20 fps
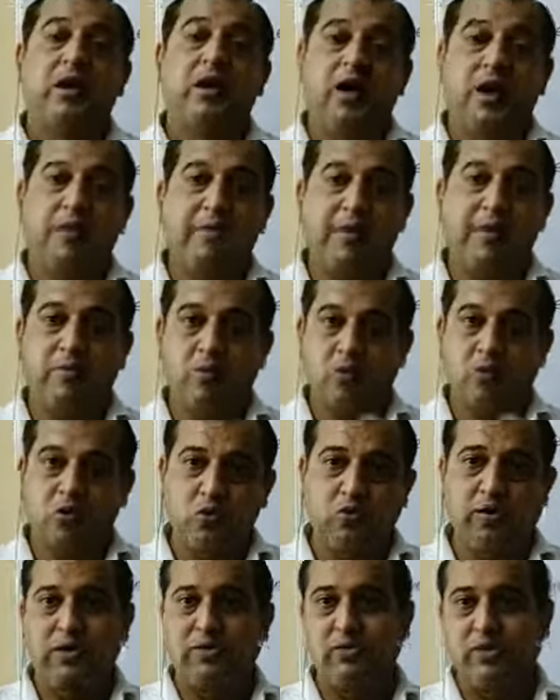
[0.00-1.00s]
अब मैं आपको
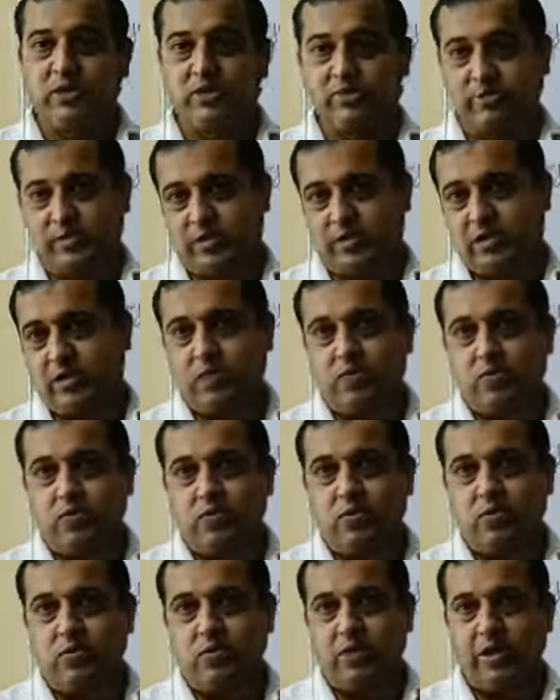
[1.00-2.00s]
दूसरी चेंज बताता हूँ
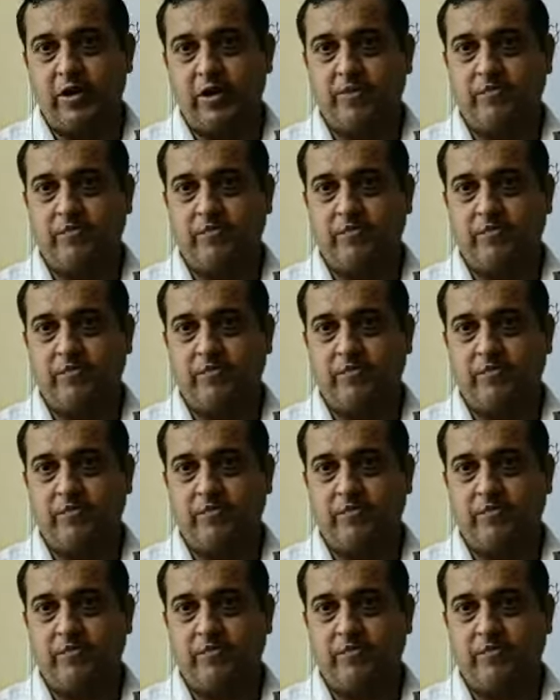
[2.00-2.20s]
ओके